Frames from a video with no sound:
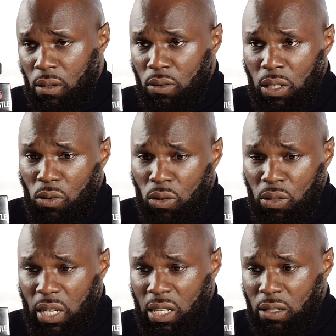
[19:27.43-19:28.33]
Le
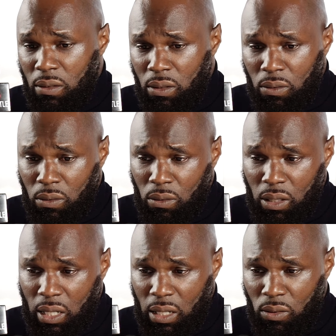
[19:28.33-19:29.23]
néocolonialisme, ce sont donc
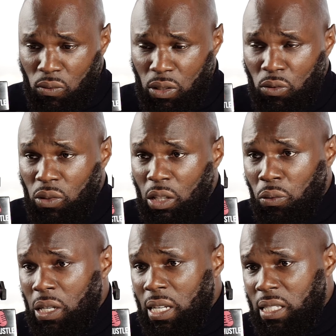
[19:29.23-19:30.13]
c'est tout ce qui nous
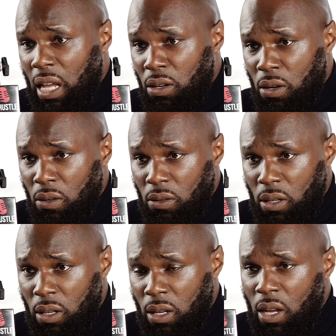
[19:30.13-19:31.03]
détruit de l'extérieur.
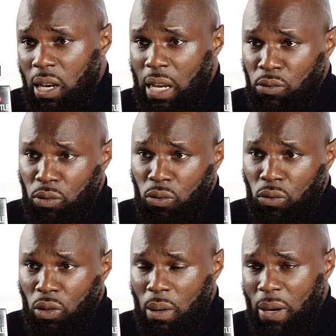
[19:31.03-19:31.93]
La lutte
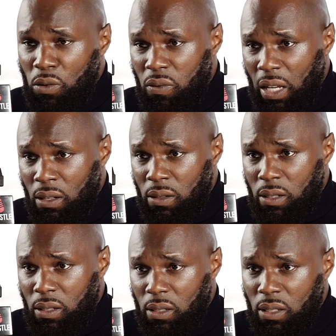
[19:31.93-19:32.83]
contre la
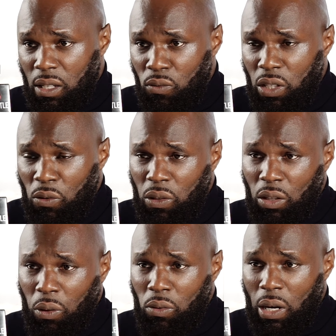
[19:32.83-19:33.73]
malgouvernance, c'est tout ce qui nous
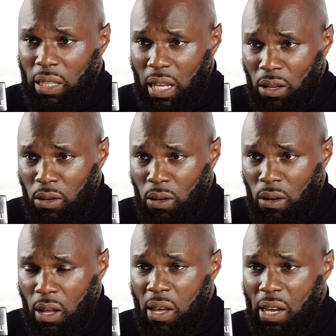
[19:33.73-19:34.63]
détruit de l'intérieur.
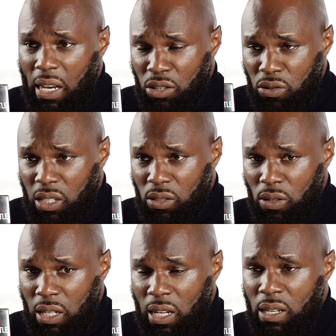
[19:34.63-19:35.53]
Et la justice
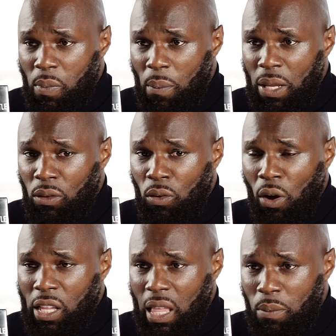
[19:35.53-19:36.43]
sociale, c'est permettre de
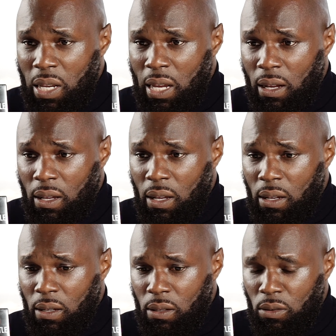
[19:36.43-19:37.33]
rétablir
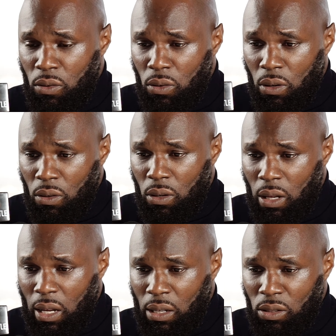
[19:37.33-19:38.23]
de,
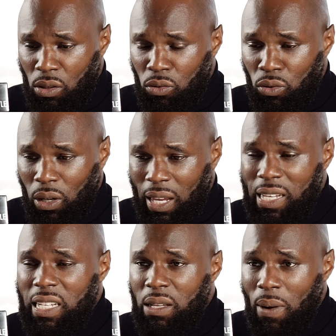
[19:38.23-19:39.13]
euh, une sorte de
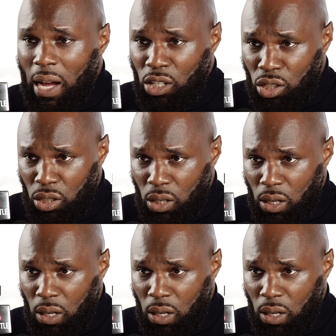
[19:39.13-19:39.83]
rééquilibrage